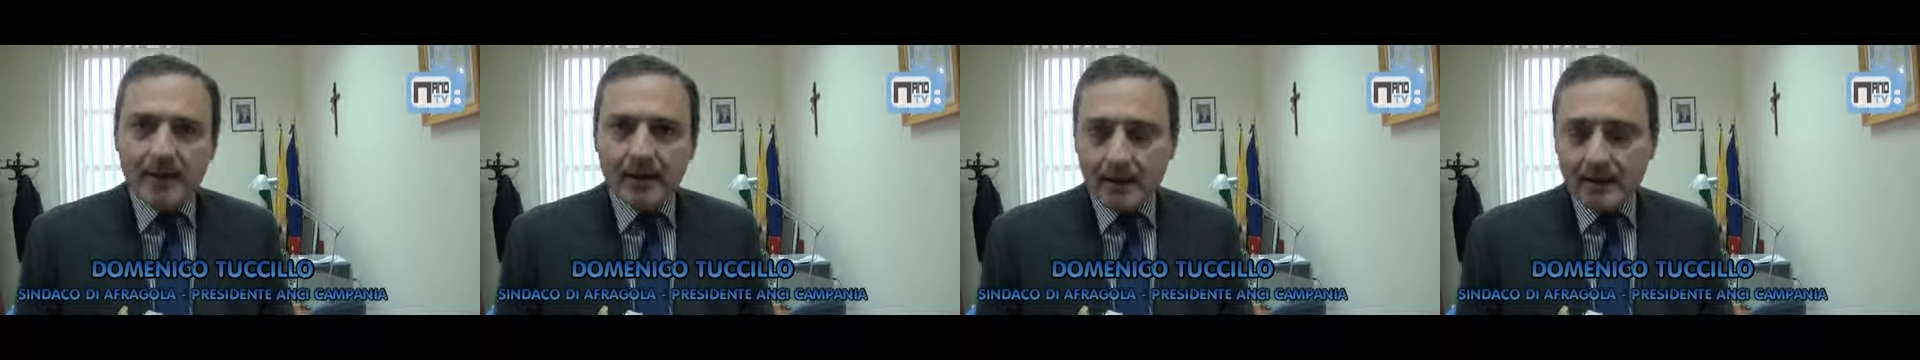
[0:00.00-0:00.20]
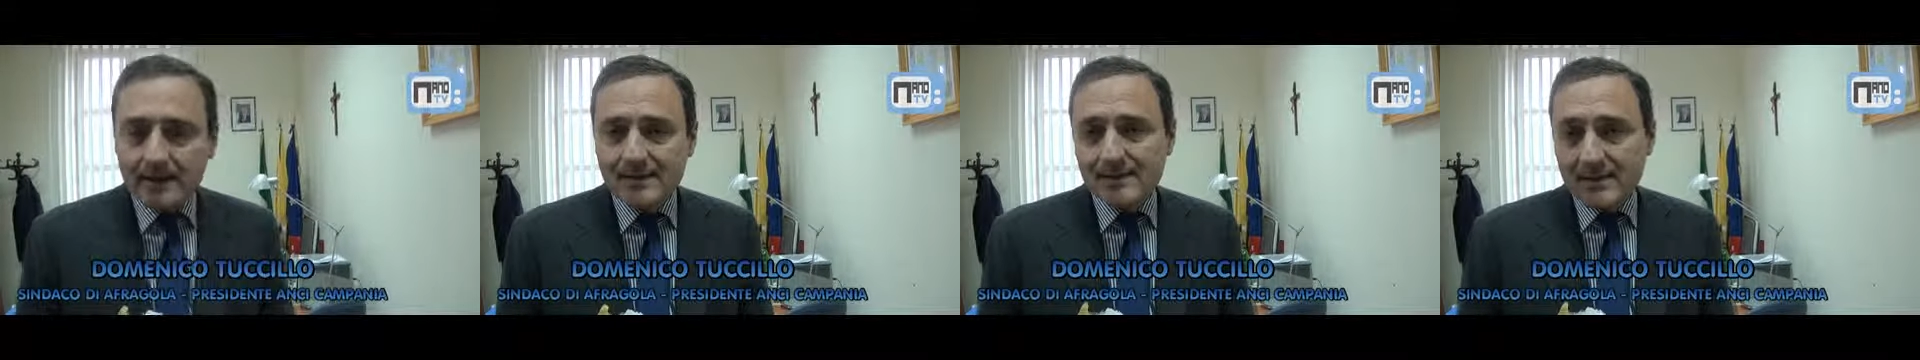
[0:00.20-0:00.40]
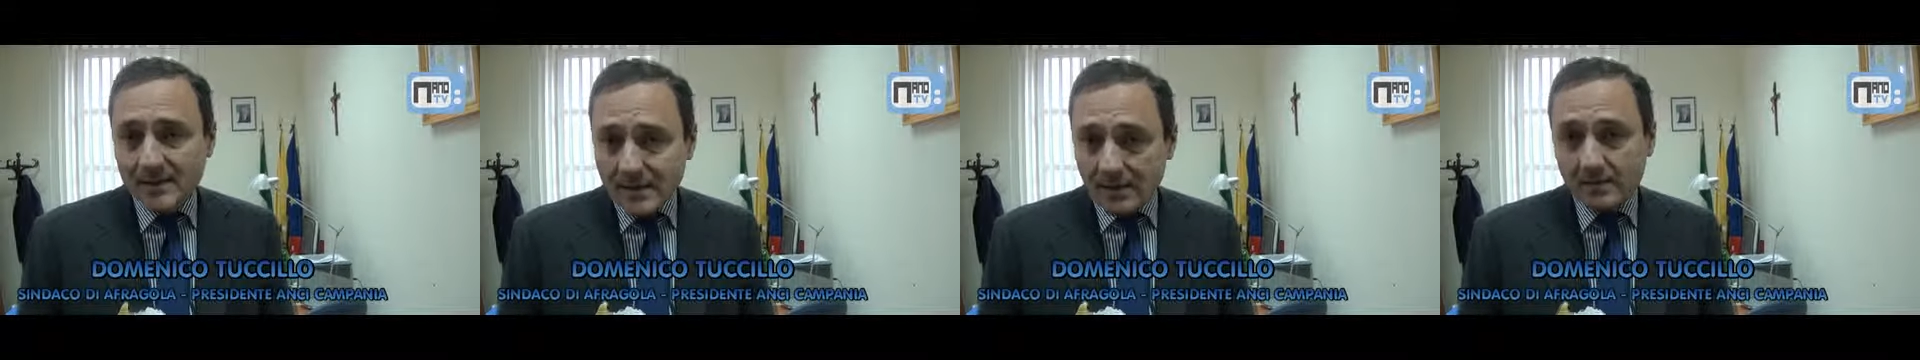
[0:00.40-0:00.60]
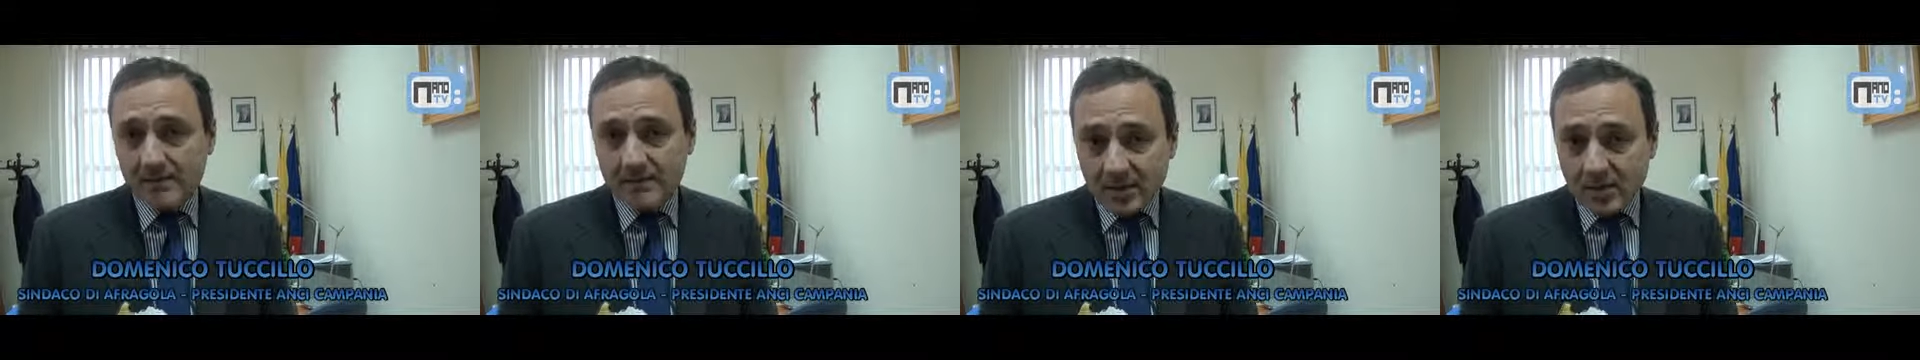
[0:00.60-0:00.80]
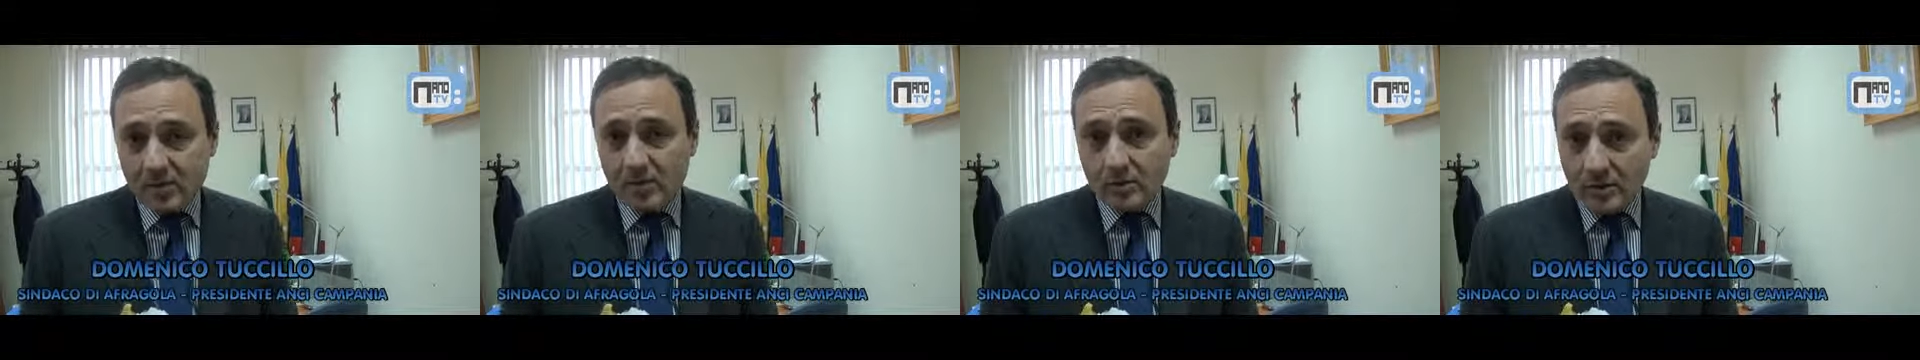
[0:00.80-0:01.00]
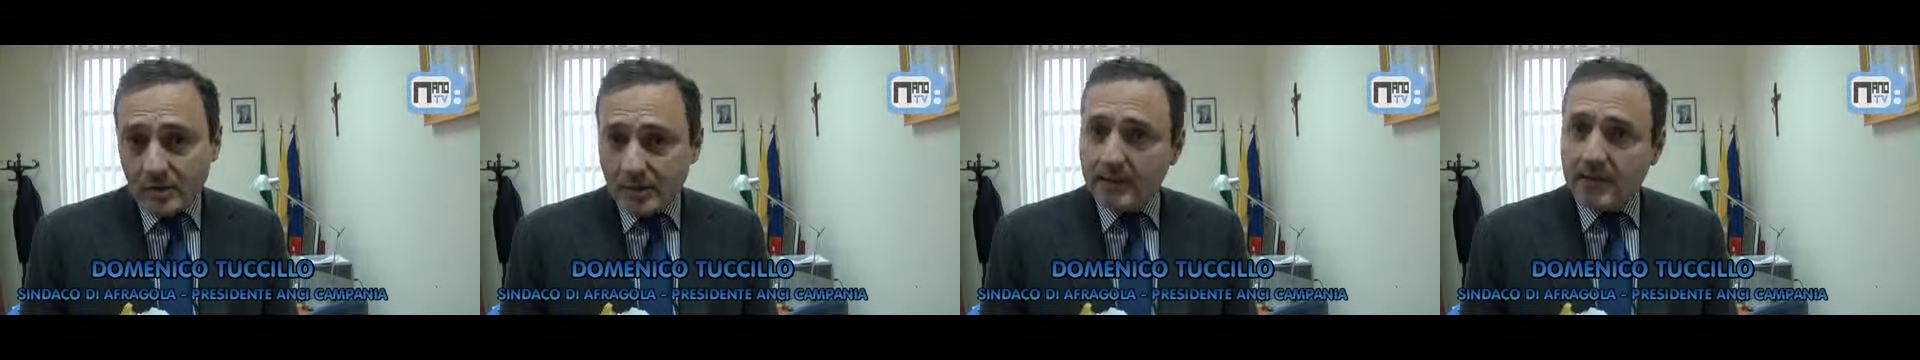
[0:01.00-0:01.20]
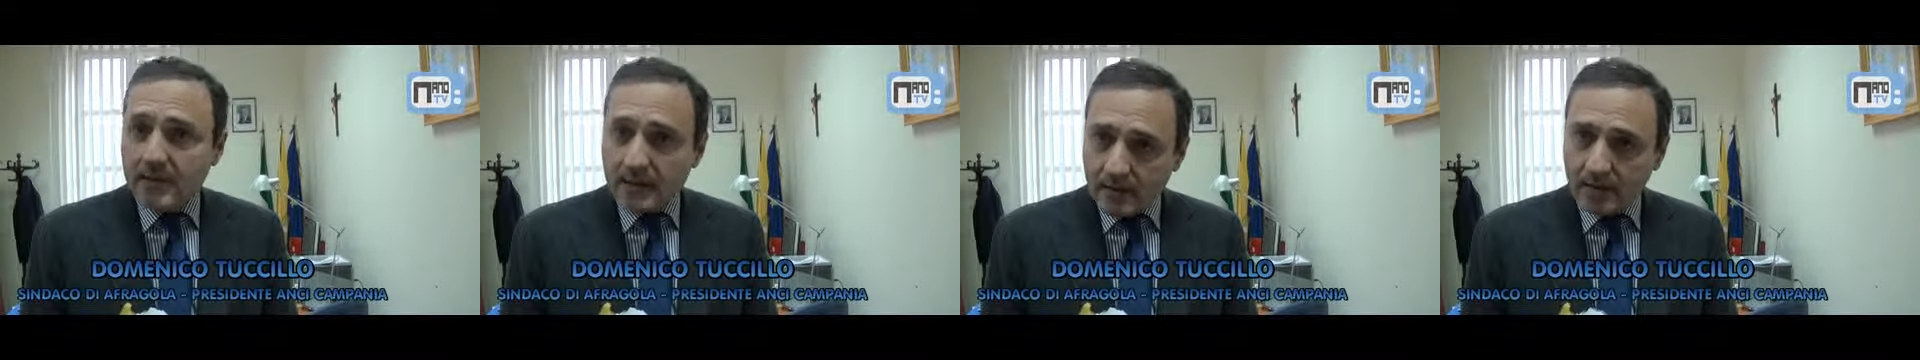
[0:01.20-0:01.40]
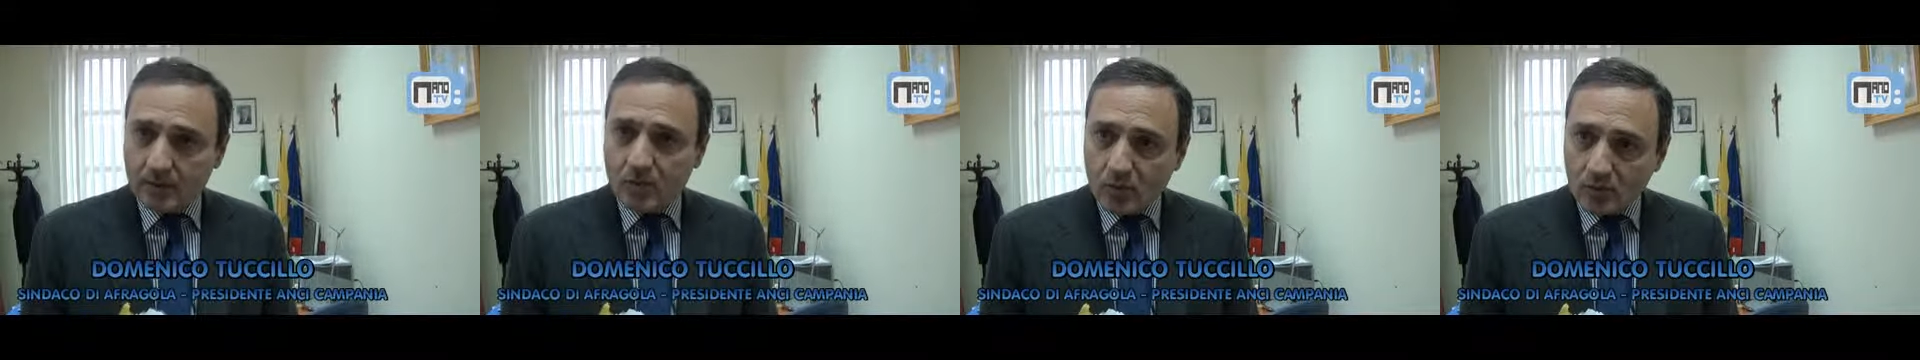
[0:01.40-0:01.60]
E sarebbe ora
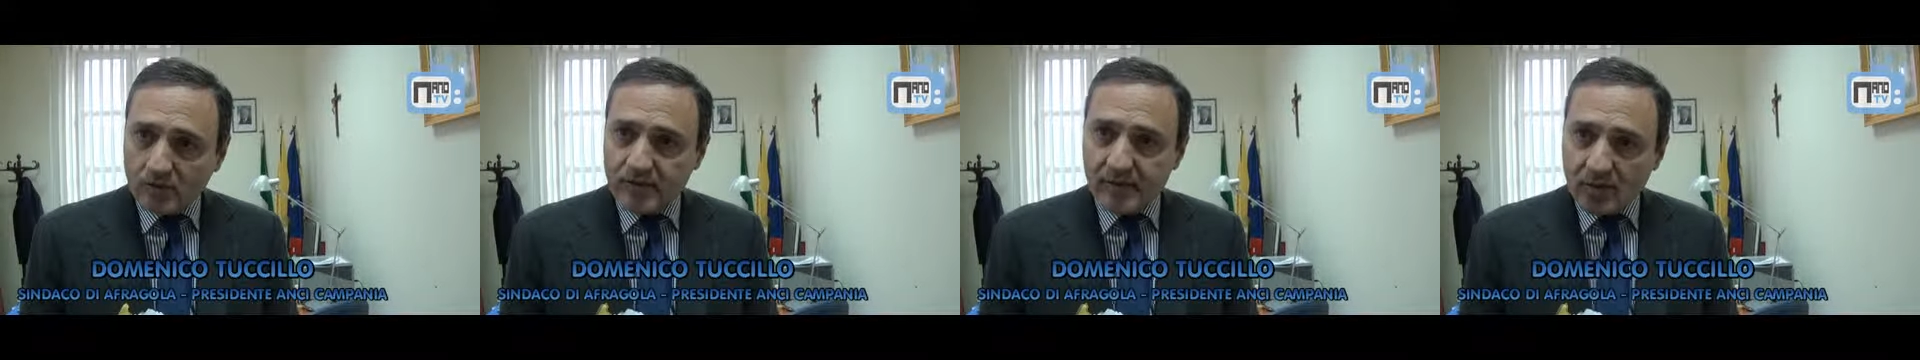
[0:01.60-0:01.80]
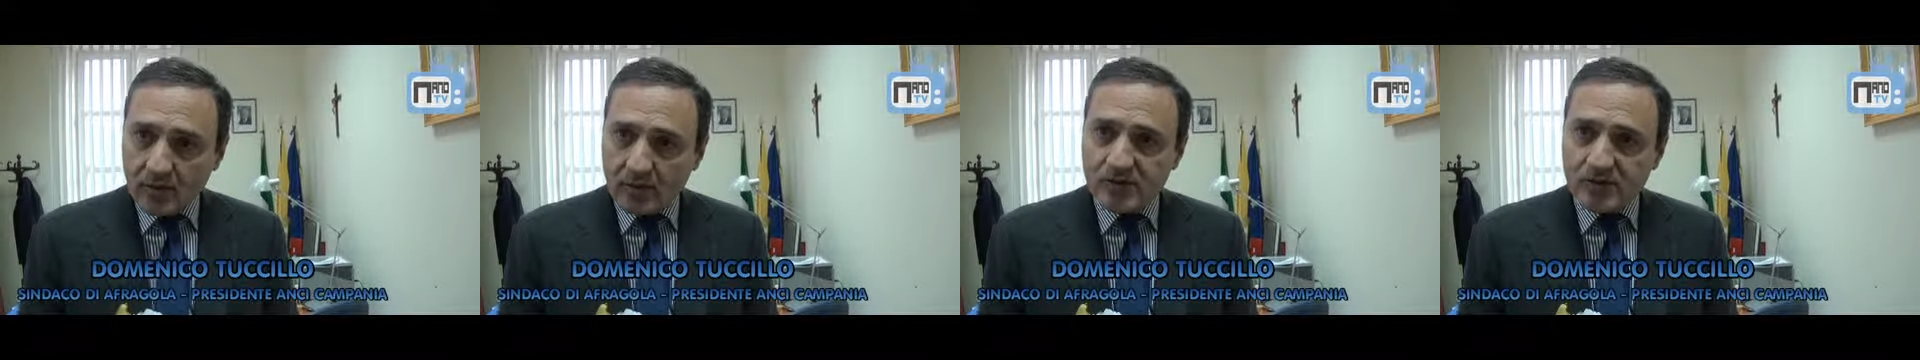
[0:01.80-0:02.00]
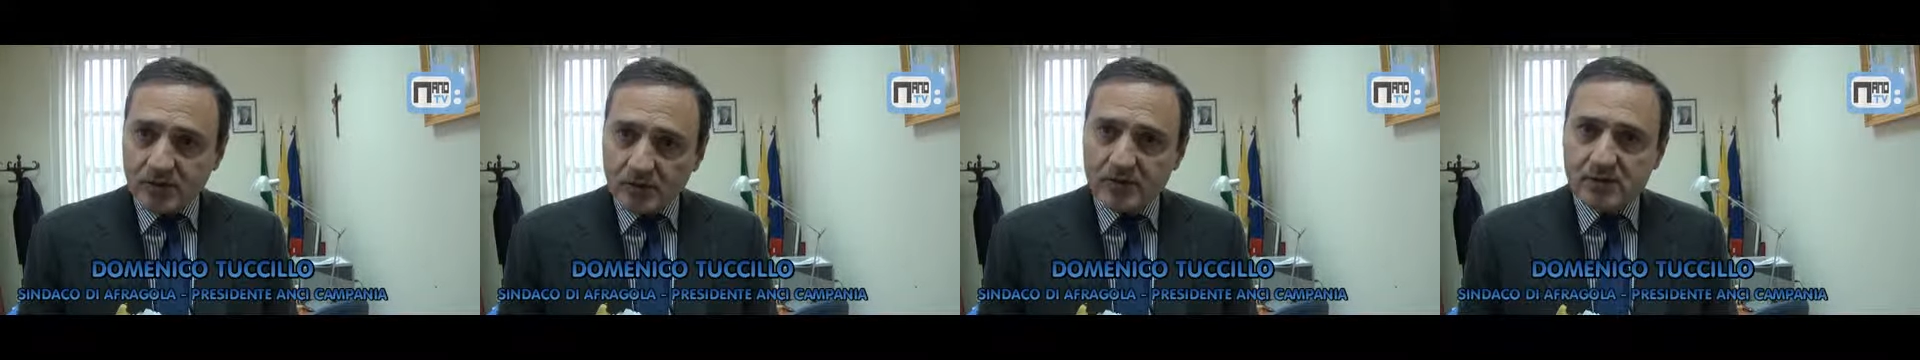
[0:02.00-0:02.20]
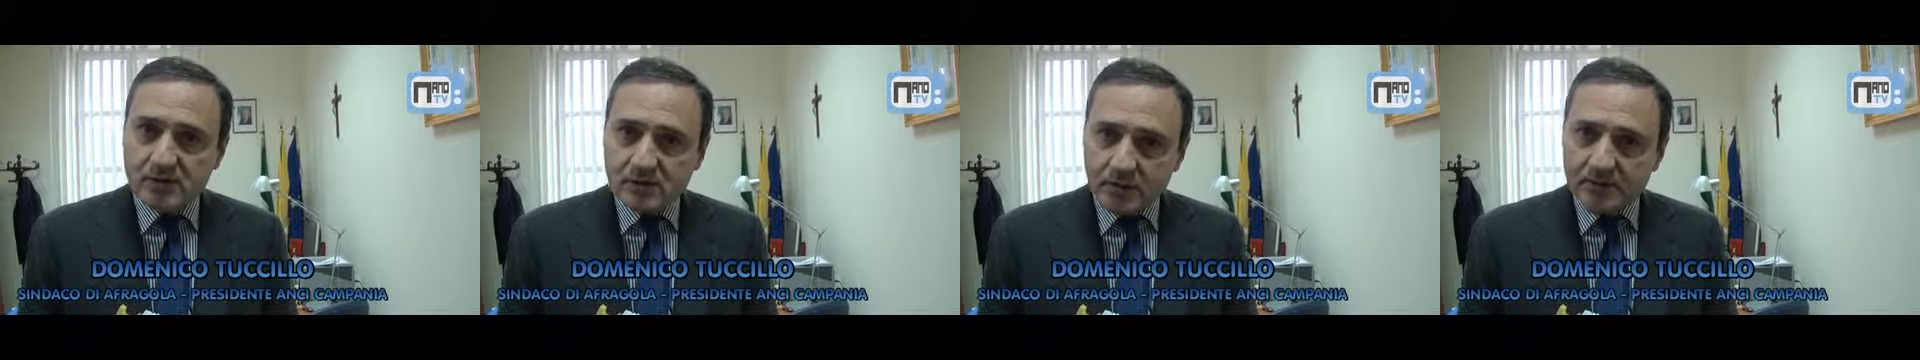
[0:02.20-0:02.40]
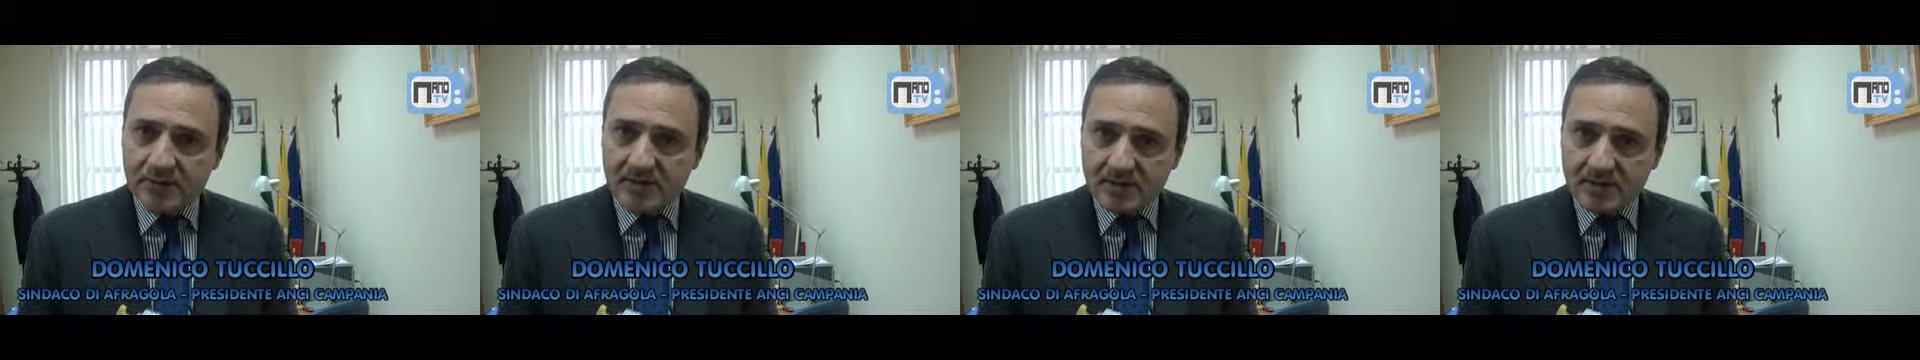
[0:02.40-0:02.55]
che tuberose questo